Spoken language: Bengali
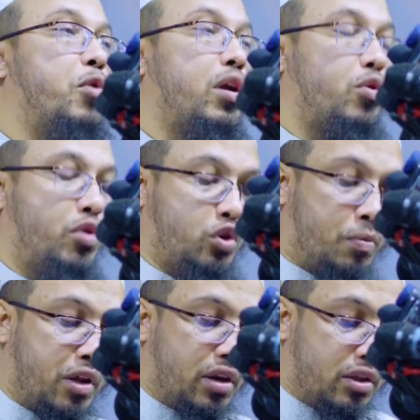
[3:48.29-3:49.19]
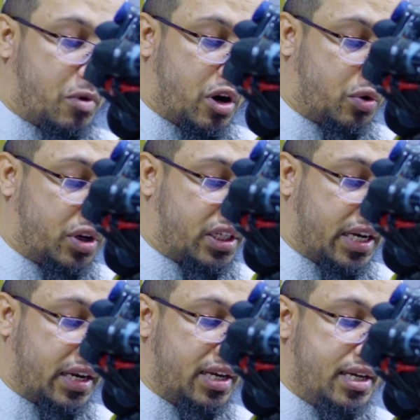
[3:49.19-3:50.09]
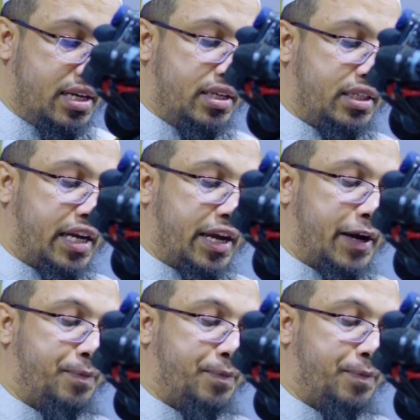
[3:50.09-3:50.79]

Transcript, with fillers: বর্ণনা করেছে অমর রাদিল্লাহ বর্ণনা করেছেন যে